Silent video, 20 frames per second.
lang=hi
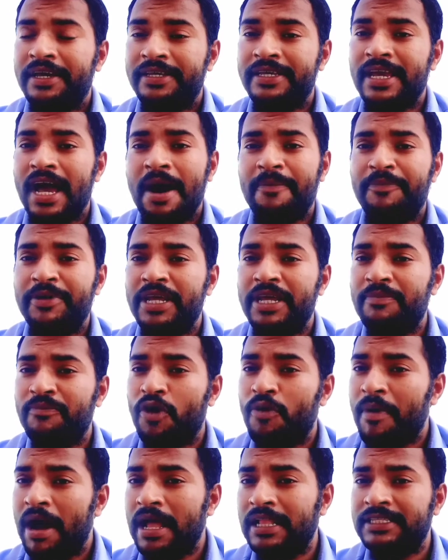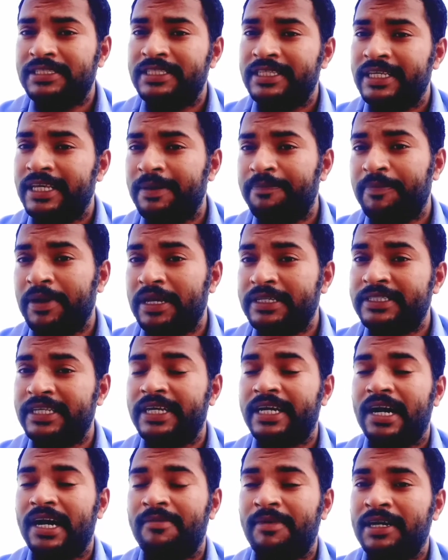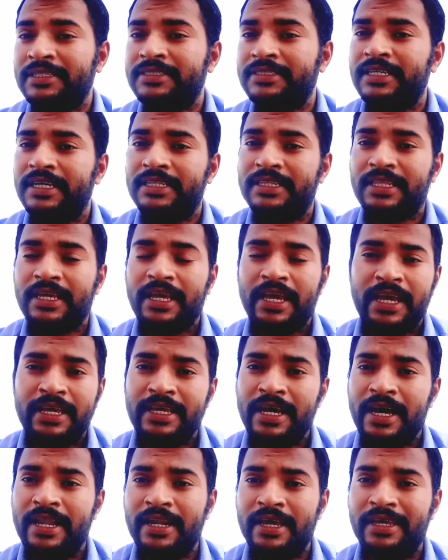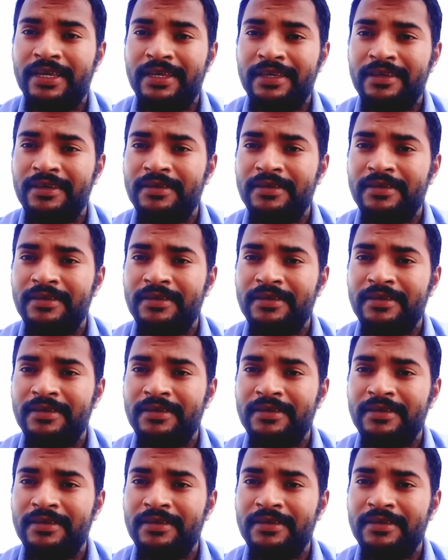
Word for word: या अपने मोबाइल से पैसे कमा सकते हैं या नहीं